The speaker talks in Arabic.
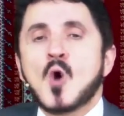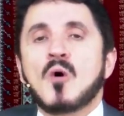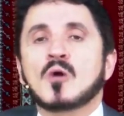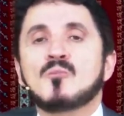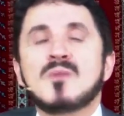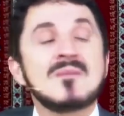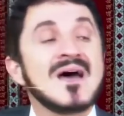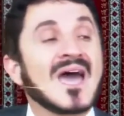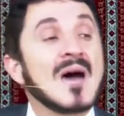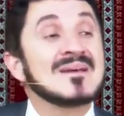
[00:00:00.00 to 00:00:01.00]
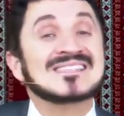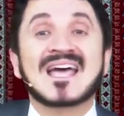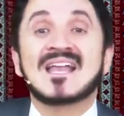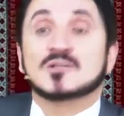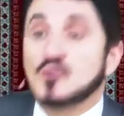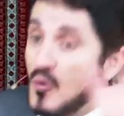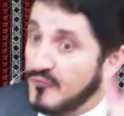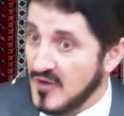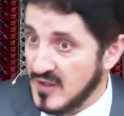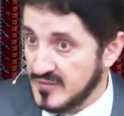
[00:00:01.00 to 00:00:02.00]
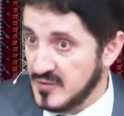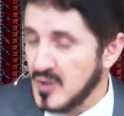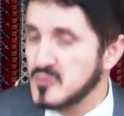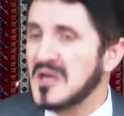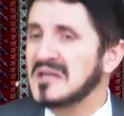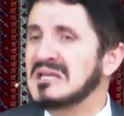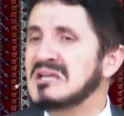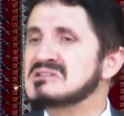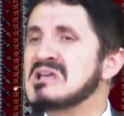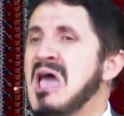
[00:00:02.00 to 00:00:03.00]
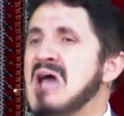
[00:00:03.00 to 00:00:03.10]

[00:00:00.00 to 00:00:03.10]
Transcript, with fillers: وربما غمز قناة الحفاظ انه هذول يعني ايش؟